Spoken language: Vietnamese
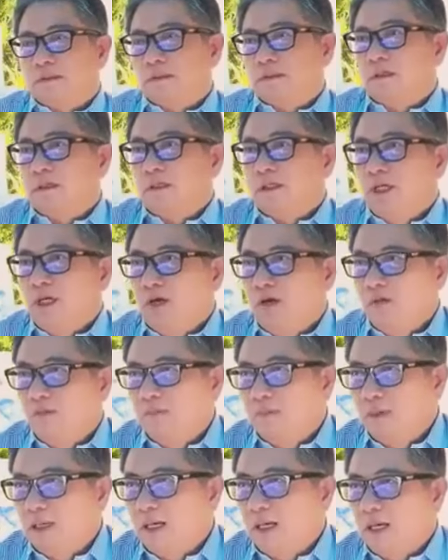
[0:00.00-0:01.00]
còn nếu
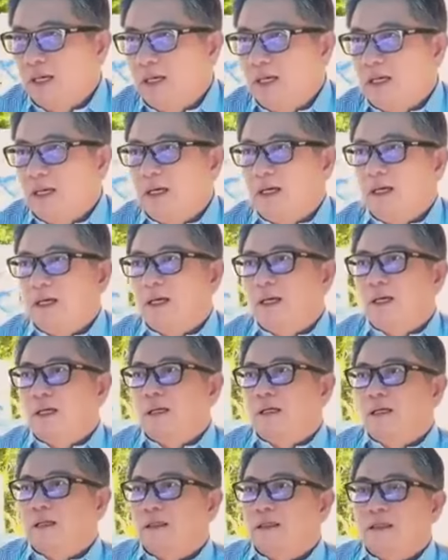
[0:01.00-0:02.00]

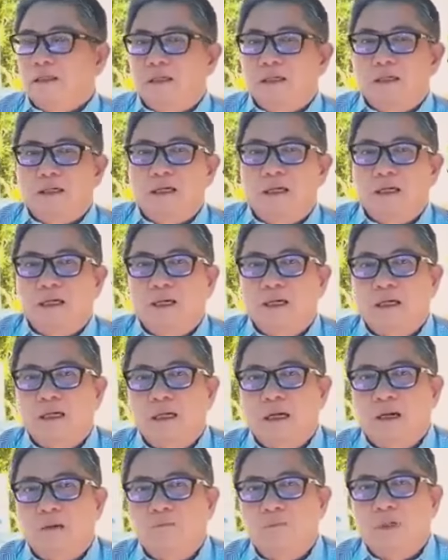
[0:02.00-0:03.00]
mà
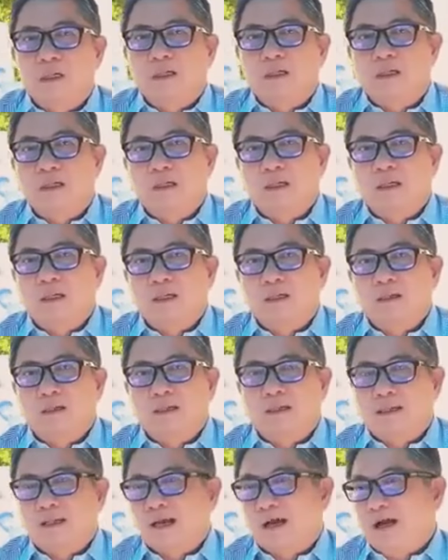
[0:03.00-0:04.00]
không á, là gọi
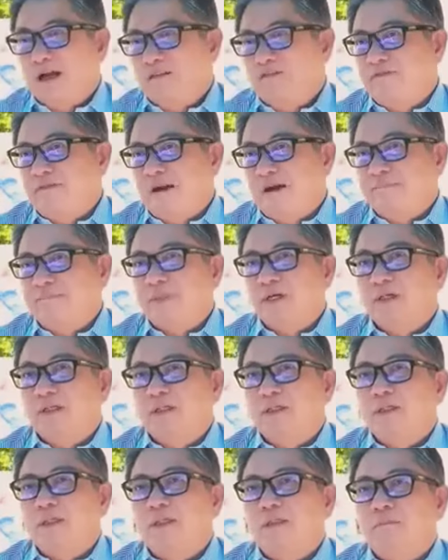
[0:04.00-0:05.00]
là đại phạm
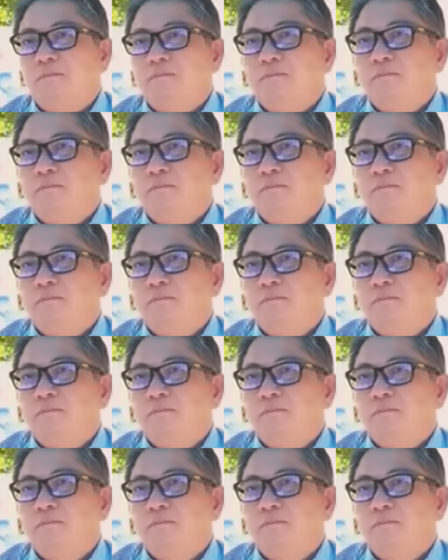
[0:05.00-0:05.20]
thượng á,